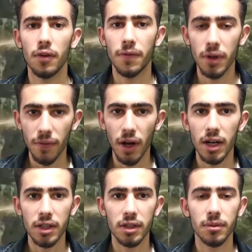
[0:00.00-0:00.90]
فري آه،
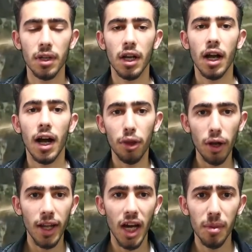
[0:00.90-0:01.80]
فاير
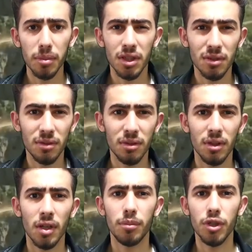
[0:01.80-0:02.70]
هذول الالعاب
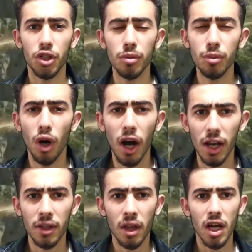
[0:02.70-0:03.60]
بيعتمدوا
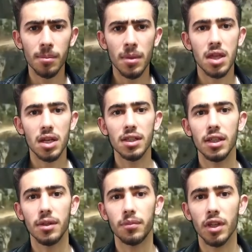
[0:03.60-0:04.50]
على نظام 3 d